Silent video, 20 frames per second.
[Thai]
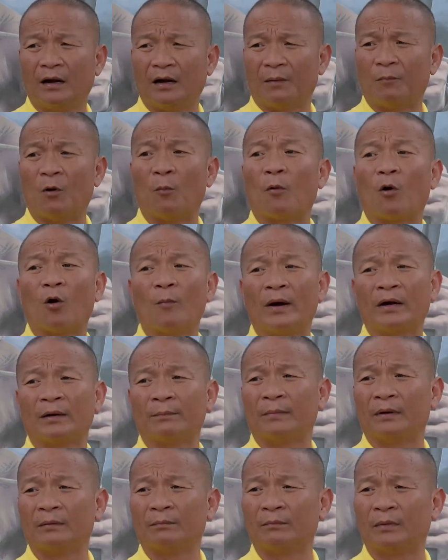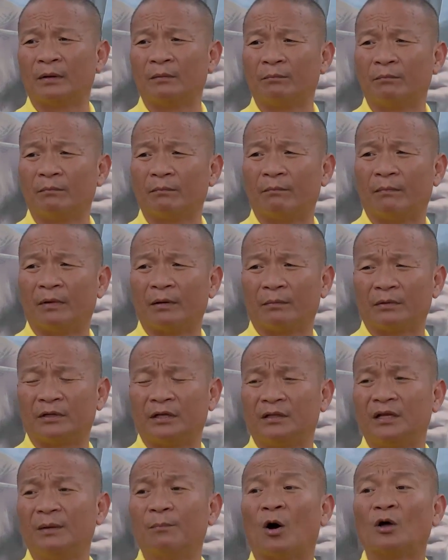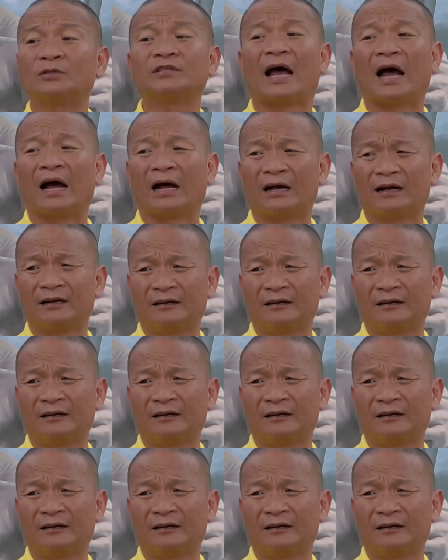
ระบบของมันเหมือนที่หมอสั่ง